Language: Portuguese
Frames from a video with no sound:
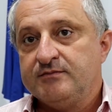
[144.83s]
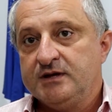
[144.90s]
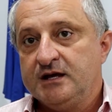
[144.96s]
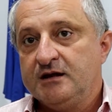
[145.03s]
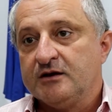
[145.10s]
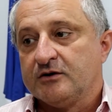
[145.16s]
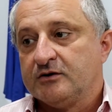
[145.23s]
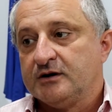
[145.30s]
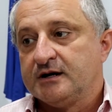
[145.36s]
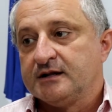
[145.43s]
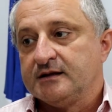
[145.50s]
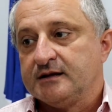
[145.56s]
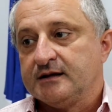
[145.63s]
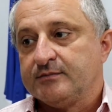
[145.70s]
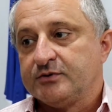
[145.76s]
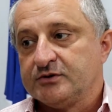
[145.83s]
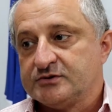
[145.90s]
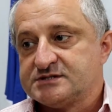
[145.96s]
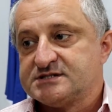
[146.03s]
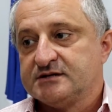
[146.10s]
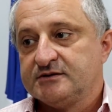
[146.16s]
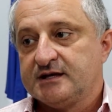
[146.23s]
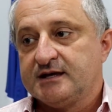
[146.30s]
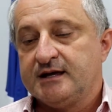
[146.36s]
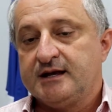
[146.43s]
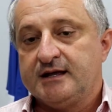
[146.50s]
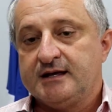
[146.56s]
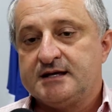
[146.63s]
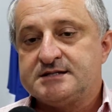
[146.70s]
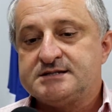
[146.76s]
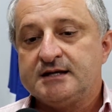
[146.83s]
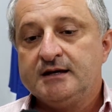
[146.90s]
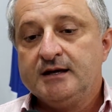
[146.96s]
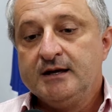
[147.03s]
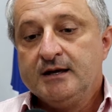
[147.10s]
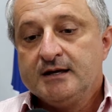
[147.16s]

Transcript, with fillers: milho agora da produção de querência.